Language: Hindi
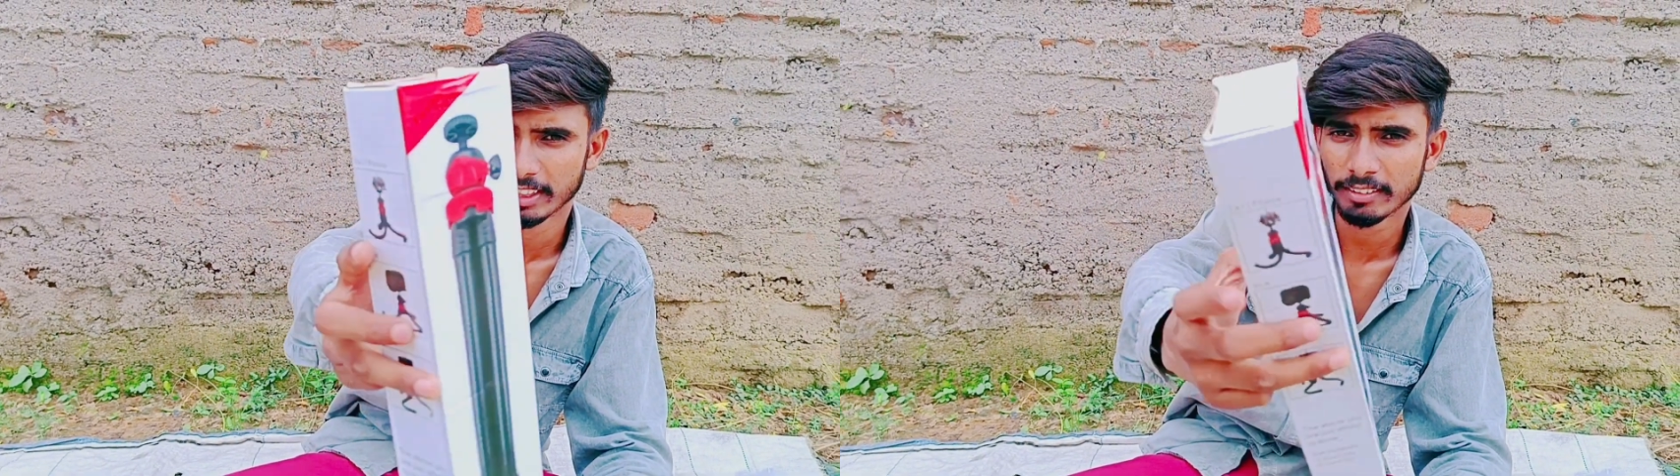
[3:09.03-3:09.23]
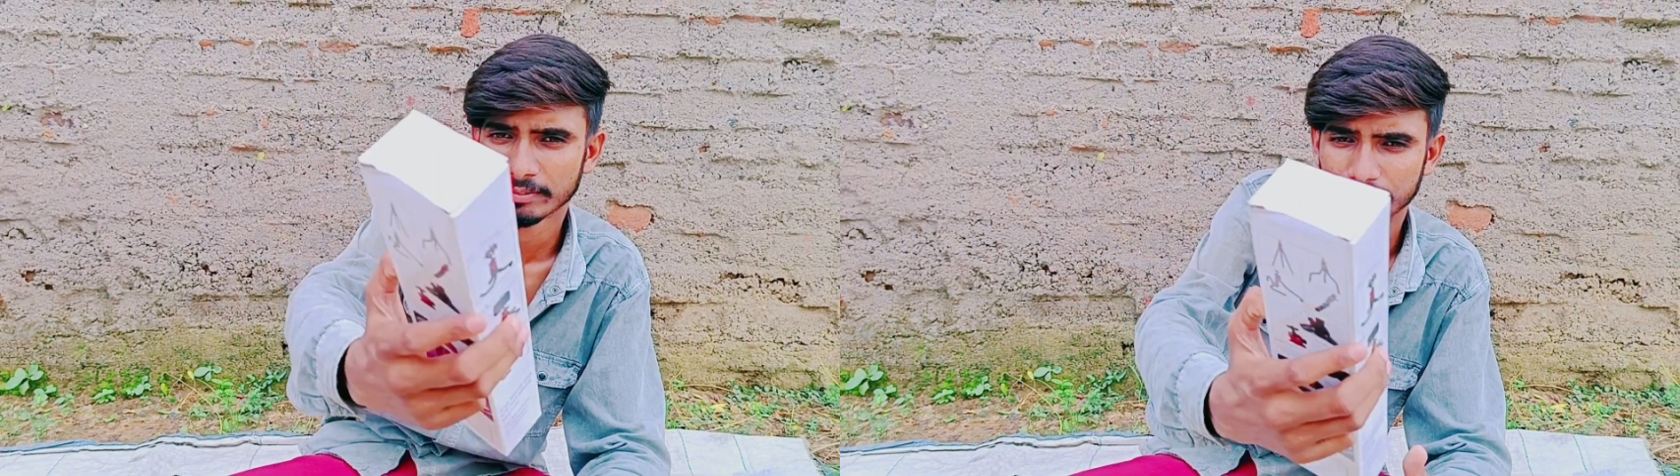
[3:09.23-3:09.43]

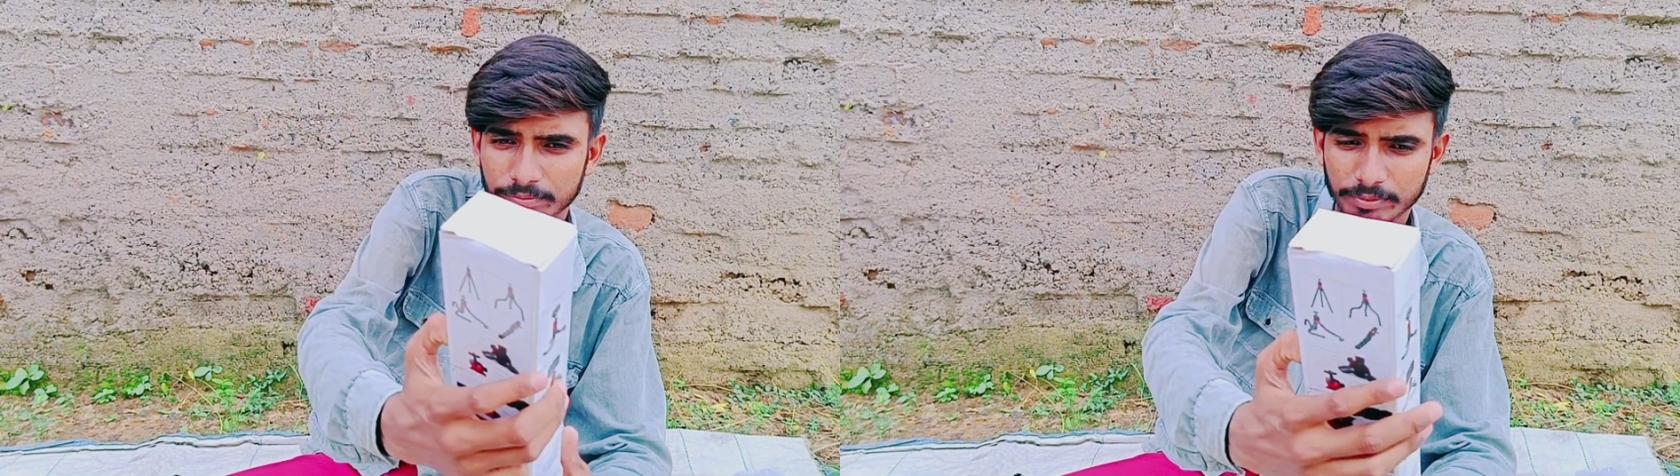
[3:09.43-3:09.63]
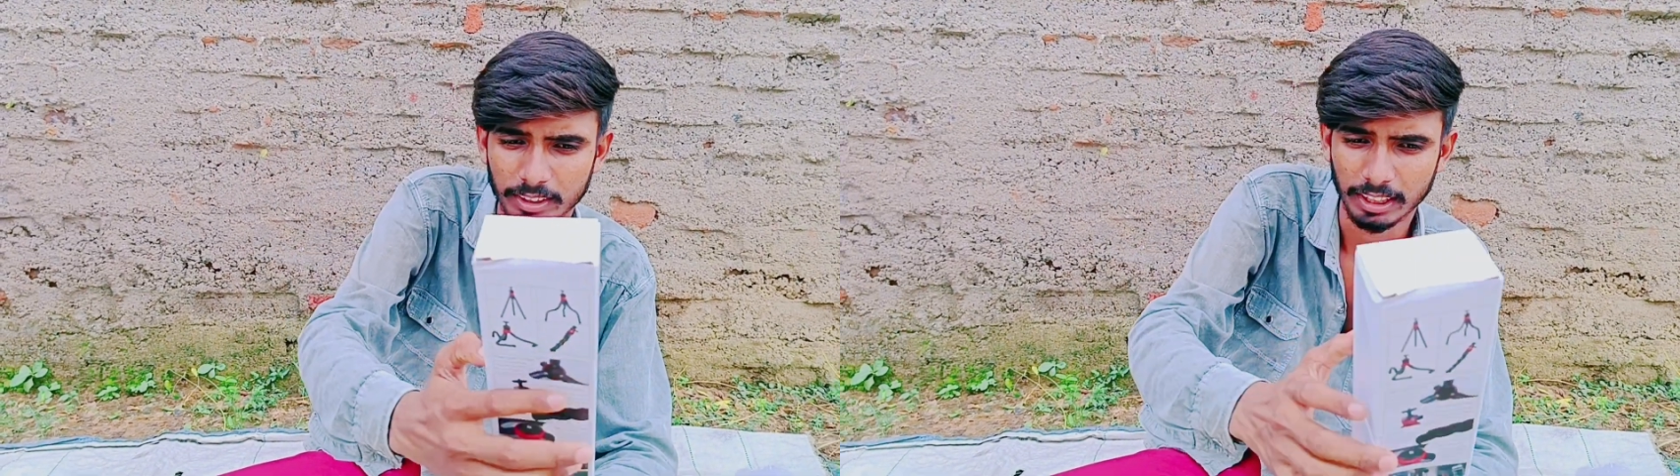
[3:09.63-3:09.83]

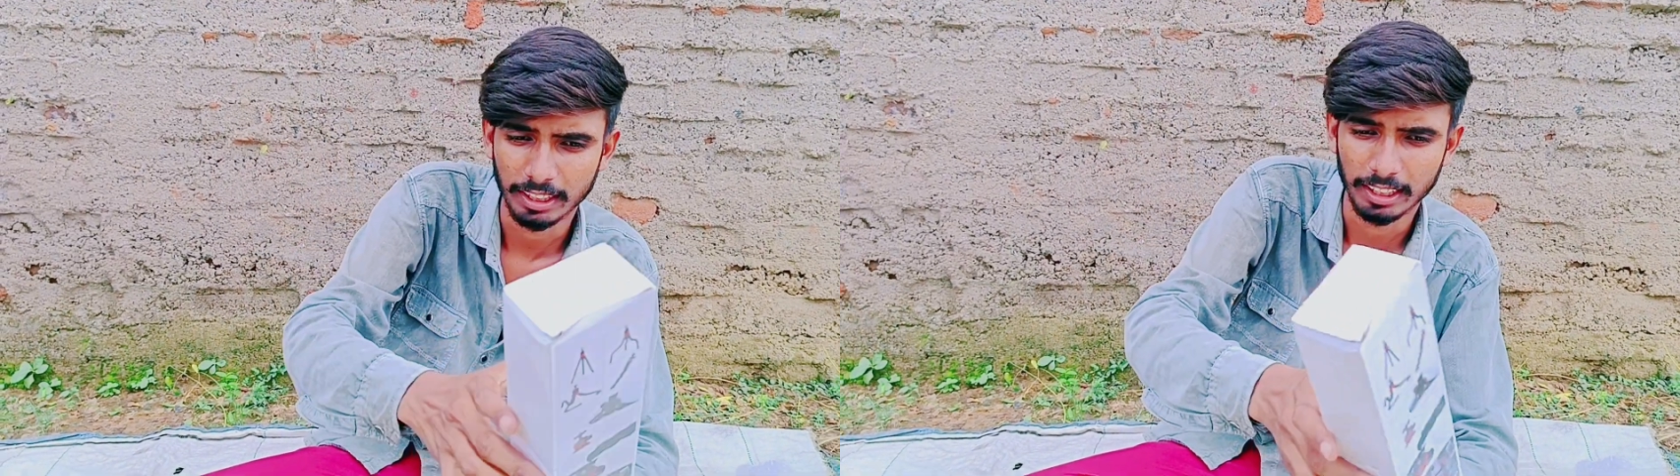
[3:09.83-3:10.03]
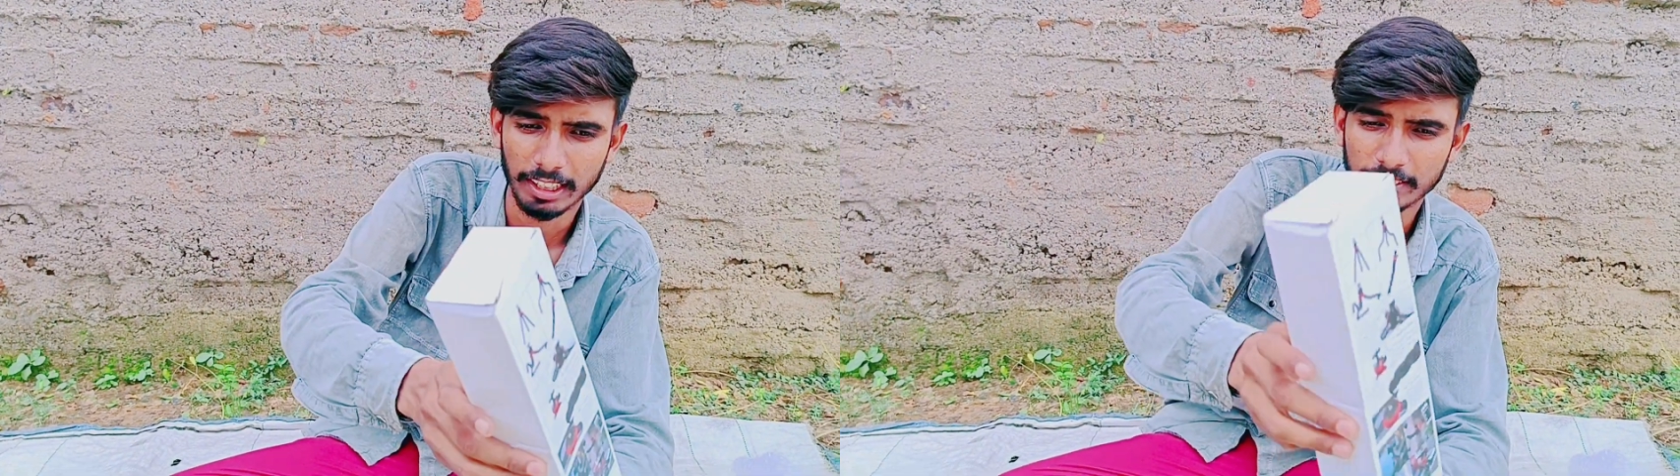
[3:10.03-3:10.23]

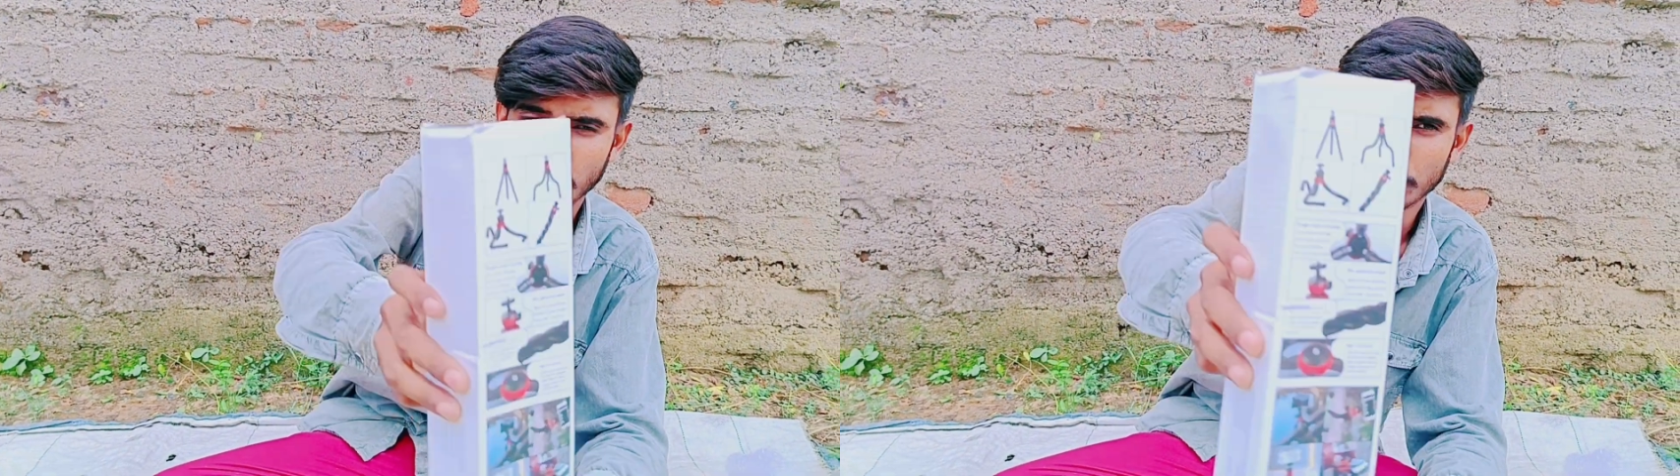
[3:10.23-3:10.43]
हैं इसका